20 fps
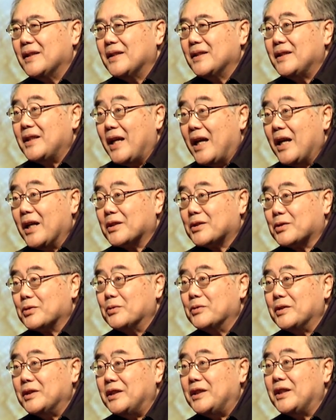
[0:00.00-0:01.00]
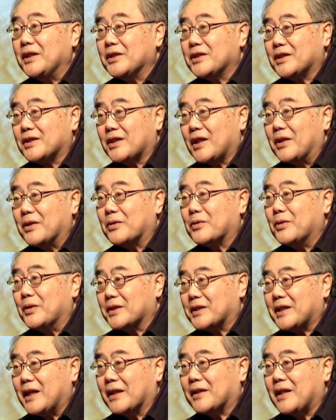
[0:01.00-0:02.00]
耶稣已经胜过
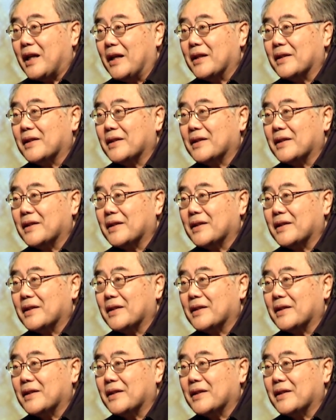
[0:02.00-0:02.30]
撒旦。